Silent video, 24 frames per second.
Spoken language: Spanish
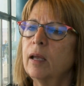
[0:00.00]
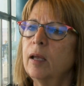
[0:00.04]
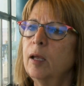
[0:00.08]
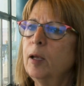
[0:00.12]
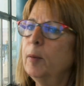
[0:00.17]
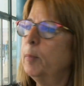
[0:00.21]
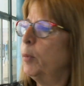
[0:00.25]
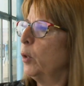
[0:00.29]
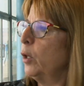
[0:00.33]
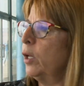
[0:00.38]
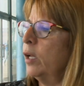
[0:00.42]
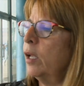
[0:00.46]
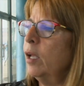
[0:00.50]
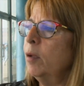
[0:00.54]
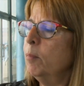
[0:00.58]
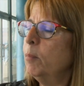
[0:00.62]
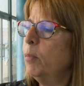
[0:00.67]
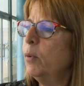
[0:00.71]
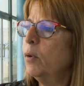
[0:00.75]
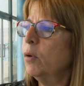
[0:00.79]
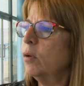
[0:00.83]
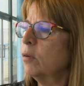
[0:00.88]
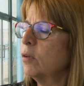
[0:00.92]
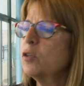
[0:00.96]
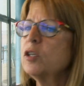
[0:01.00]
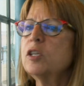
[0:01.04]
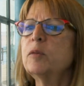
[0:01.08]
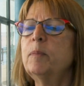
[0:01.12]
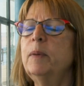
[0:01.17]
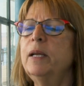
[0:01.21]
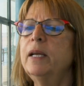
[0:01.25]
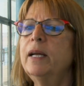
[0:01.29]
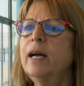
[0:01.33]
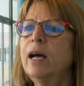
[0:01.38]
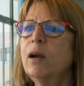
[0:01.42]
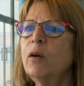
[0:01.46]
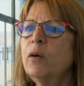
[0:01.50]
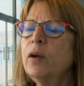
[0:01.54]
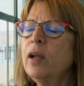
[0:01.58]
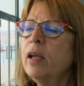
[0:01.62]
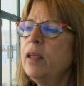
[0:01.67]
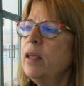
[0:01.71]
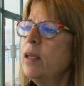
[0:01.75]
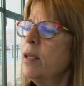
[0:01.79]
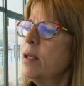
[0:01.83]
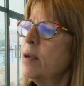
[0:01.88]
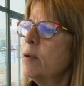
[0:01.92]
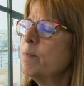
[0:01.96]
Eh, por ejemplo, nos explicaron
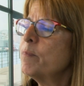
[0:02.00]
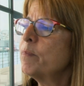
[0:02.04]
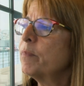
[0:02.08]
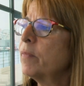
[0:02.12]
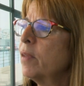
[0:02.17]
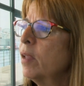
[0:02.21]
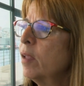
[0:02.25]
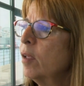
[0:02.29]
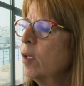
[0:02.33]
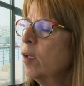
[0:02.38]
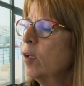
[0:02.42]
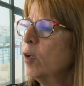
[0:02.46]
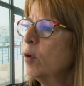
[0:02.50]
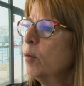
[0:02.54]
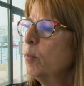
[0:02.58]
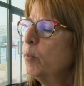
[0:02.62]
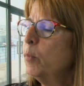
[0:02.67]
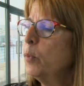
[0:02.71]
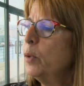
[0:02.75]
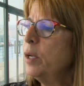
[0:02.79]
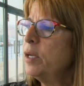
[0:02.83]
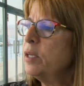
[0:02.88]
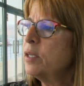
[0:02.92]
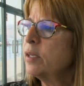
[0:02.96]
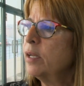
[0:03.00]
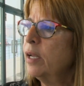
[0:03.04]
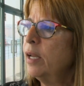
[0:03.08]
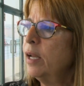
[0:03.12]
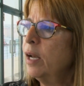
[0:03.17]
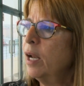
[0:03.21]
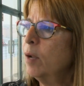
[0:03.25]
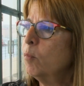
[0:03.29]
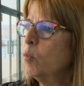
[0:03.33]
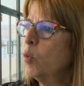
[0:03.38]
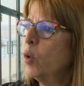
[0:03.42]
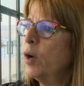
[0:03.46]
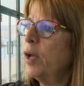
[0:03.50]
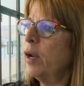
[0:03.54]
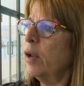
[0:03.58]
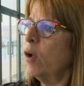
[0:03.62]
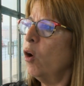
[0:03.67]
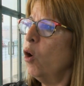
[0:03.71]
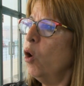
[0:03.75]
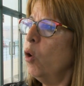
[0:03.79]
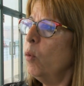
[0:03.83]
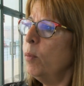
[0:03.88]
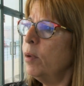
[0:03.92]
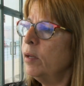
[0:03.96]
ayer pues que la mujer
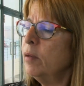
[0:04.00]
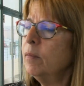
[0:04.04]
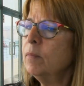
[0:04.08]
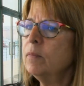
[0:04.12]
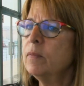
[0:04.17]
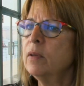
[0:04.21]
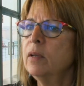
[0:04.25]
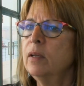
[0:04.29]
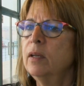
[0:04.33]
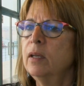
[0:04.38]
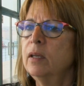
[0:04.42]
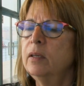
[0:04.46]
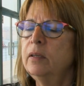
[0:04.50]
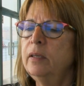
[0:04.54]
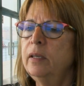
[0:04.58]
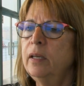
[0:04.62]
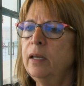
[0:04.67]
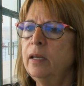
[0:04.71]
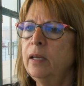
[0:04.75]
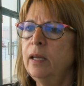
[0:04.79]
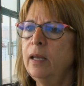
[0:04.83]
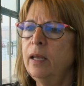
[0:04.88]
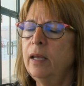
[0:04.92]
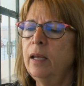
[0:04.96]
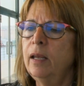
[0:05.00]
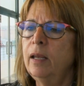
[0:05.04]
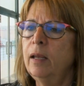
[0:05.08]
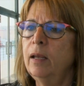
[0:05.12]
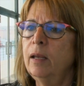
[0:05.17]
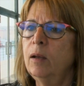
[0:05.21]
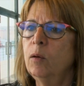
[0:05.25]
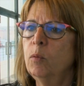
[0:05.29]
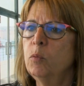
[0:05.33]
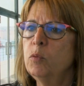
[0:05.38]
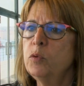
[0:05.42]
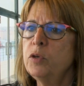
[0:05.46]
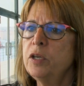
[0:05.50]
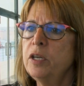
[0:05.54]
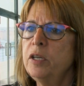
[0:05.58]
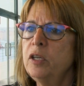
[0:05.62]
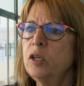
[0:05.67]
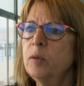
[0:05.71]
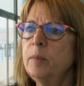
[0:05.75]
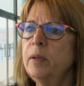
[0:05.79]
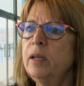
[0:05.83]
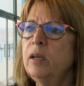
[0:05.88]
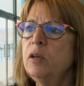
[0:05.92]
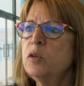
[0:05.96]
joven tiene un
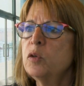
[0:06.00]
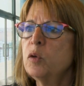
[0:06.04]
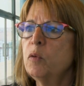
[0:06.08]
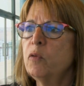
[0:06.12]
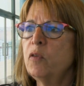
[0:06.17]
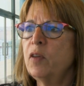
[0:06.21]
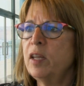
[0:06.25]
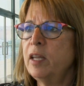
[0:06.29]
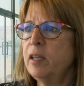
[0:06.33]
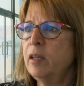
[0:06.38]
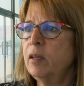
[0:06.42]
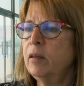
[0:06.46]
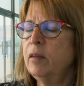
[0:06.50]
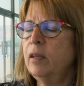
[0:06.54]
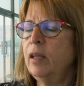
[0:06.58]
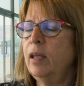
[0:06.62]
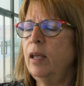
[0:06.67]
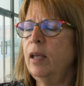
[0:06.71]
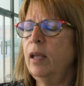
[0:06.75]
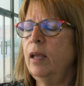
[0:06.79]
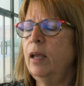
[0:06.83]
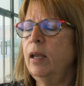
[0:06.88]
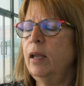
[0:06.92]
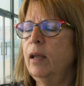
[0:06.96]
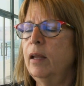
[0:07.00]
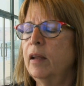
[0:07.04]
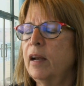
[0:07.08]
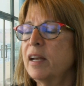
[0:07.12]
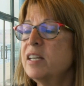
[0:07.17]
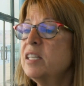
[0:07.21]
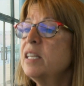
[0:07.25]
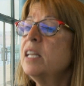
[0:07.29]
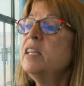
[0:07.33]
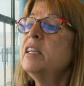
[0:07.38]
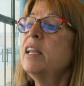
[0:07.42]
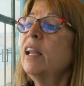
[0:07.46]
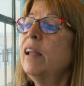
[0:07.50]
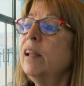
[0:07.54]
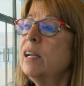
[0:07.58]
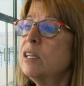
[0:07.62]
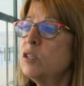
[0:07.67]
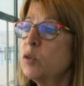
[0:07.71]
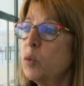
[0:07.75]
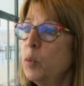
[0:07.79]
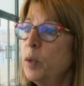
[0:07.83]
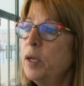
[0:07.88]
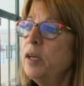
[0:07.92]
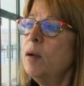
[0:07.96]
síndrome de, resistencia a la
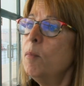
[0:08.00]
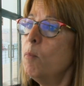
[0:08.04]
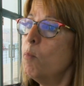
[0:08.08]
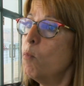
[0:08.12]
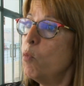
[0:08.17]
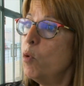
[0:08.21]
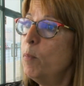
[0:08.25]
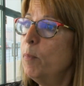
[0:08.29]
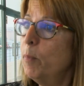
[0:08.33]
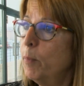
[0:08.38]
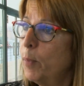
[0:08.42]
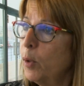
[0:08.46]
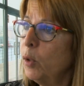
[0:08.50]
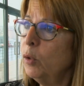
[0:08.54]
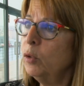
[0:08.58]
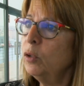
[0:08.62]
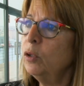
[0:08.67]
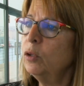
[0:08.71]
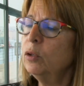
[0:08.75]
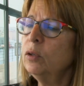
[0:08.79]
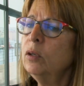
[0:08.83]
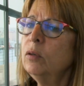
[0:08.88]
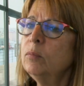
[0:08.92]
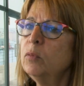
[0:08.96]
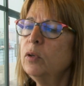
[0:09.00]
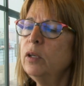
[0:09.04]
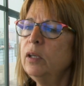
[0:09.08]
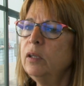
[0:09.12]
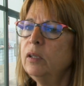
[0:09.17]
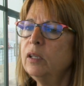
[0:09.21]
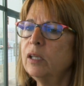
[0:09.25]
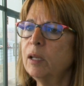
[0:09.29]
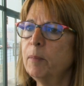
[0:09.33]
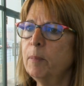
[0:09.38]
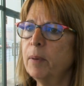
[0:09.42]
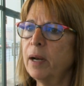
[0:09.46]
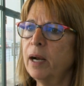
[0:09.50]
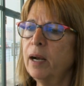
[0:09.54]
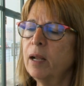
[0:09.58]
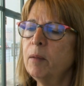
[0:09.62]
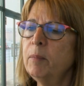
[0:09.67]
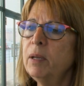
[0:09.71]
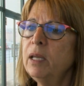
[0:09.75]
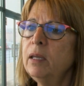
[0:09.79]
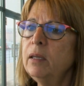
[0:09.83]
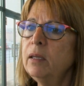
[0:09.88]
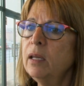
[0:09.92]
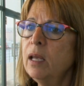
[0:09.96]
insulina muy pronto, muy
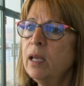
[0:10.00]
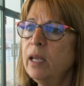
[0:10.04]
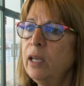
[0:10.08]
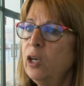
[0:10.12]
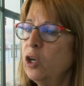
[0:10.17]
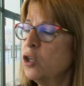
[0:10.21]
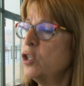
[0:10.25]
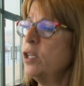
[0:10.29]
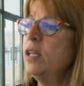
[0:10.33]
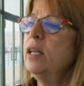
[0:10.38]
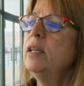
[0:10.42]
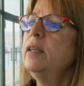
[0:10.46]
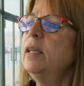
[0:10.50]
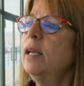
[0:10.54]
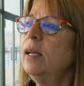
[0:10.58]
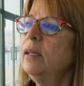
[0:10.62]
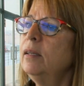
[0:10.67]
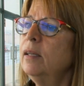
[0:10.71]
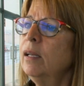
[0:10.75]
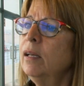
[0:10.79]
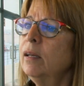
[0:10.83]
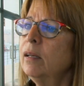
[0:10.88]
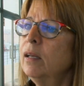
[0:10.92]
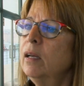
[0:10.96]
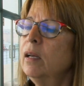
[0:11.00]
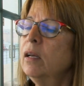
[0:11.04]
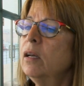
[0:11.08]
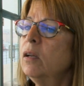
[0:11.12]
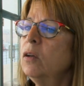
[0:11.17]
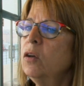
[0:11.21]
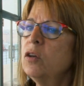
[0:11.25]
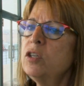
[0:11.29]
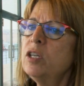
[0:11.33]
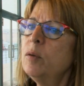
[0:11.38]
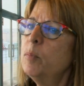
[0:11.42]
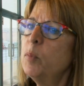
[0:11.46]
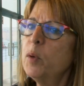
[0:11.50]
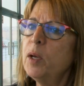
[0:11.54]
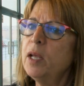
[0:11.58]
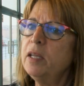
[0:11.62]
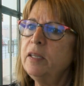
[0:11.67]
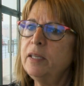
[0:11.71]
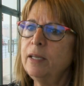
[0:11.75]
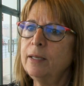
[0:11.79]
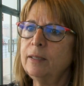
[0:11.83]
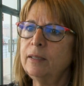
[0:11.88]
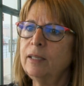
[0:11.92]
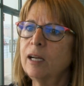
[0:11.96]
tempranamente, y no se detecta. No se puede
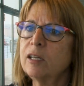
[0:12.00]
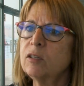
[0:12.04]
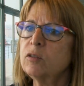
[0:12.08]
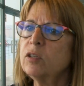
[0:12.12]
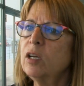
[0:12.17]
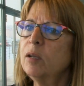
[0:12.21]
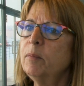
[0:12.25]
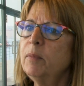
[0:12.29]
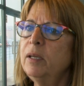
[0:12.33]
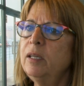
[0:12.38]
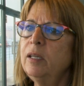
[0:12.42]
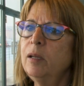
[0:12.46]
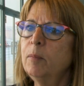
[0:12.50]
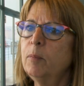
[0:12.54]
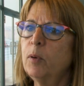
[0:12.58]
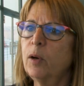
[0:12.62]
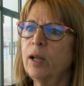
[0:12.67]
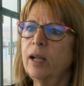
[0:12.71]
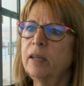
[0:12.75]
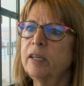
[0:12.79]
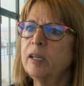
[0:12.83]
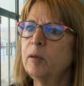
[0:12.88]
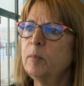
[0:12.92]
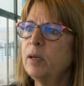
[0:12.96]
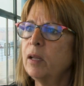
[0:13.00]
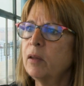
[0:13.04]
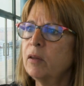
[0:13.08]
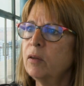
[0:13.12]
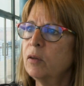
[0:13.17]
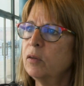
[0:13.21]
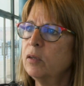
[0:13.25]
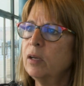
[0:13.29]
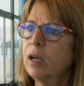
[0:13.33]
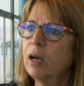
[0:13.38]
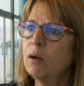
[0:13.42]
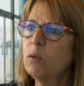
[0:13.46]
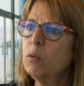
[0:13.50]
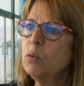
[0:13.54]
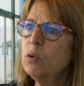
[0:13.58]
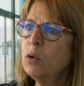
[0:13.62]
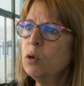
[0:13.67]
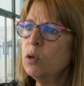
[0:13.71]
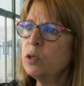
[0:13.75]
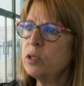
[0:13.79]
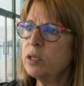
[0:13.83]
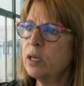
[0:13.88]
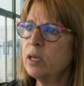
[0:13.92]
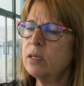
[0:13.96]
detectar solamente por la terminación de la
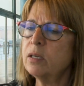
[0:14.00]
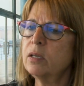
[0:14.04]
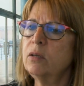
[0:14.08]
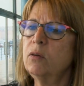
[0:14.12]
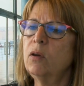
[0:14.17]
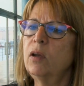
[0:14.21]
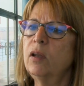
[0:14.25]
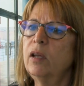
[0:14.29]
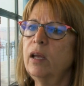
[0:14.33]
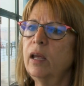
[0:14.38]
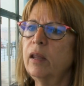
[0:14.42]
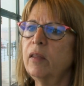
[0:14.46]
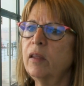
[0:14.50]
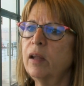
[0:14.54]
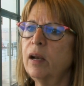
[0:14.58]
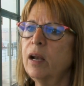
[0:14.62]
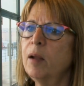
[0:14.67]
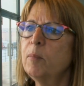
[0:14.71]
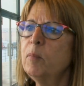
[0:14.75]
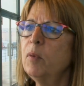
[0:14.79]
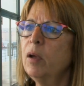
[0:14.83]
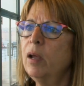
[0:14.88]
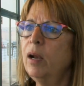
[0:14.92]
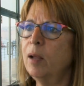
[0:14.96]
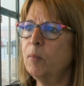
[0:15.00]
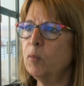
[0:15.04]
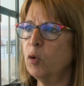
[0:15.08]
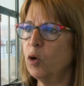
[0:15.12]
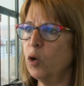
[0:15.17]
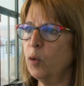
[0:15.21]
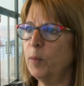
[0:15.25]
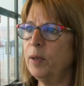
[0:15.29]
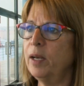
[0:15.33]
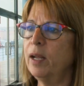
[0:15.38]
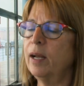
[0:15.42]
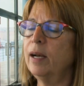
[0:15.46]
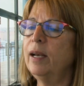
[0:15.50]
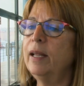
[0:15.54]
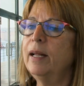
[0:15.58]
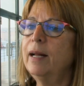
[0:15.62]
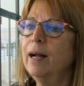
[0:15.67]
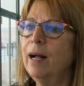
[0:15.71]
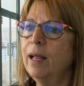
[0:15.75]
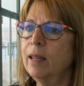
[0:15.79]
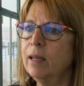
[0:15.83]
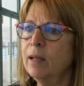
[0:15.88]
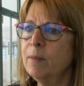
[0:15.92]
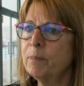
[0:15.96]
glucosa, sino hay que hacer la, hemoglobina
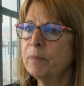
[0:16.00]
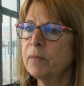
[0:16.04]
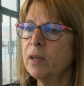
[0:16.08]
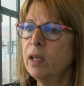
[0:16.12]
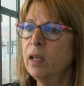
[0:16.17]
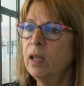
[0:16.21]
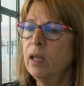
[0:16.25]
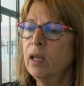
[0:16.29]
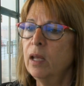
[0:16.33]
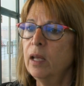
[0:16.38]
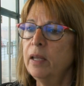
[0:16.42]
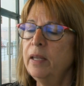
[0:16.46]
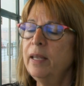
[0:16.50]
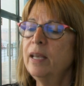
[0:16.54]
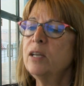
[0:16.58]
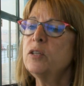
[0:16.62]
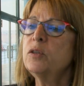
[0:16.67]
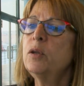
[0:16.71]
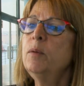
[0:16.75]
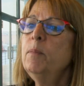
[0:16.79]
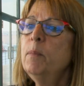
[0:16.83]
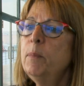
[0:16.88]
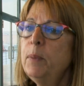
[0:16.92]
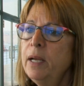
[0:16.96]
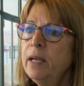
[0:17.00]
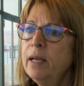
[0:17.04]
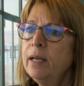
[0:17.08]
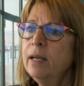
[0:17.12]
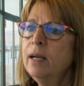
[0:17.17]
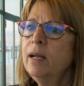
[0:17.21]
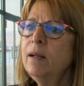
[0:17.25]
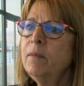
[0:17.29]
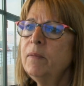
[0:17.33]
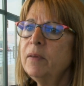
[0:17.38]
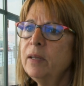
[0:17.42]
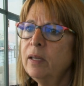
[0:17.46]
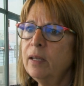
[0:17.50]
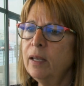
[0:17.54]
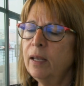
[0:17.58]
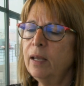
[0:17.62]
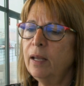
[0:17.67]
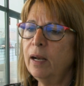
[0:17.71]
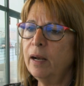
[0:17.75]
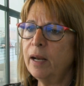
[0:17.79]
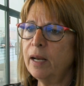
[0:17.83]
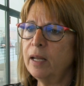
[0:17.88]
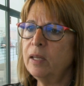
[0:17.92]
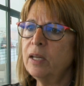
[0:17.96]
glicada. Y esto implica
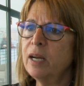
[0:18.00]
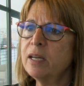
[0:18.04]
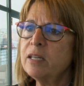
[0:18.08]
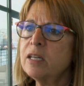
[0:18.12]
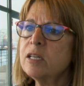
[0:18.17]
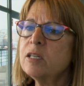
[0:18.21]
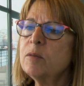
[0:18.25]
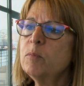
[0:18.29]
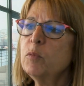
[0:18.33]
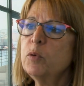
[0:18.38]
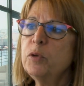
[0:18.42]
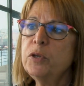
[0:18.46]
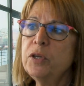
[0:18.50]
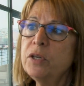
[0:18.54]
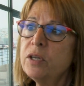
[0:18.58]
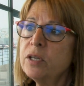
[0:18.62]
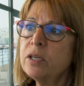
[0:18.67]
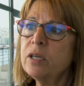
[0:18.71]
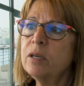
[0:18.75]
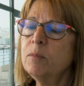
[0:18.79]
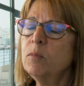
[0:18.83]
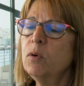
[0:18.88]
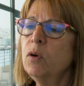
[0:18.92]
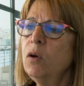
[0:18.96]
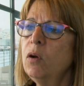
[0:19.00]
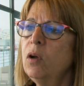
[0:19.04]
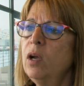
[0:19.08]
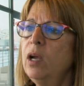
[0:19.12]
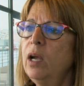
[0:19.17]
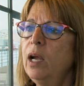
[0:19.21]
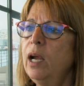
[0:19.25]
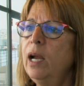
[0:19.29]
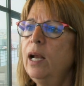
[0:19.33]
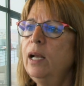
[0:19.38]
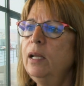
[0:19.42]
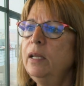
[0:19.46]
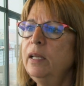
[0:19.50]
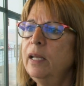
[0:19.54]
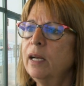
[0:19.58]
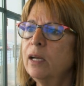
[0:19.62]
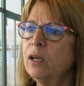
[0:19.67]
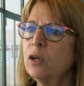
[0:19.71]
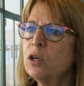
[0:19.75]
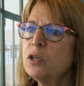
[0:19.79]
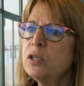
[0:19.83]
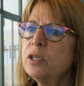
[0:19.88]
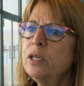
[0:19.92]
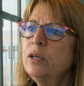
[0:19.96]
que retrasas muchísimo el
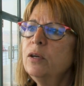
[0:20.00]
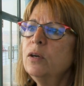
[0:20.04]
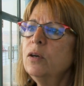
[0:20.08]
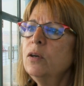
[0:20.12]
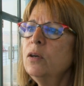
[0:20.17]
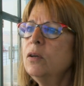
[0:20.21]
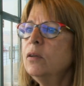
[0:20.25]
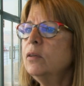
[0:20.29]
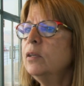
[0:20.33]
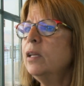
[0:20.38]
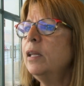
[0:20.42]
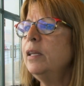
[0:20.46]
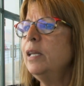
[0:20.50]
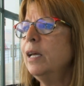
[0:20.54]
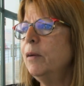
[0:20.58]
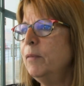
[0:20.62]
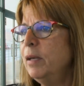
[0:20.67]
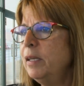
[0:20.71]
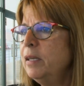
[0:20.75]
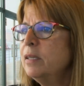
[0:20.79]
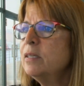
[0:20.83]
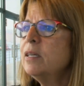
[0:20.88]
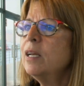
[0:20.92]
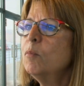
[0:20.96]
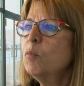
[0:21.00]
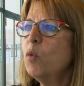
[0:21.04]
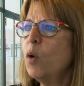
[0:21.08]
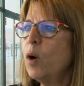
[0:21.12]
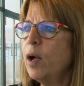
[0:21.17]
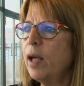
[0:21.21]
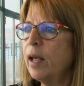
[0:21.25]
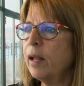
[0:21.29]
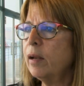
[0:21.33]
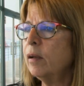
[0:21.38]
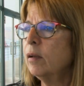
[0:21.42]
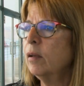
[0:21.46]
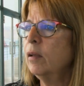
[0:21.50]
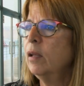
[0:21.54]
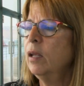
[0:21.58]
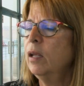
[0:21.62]
diagnóstico de diabetes en la mujer.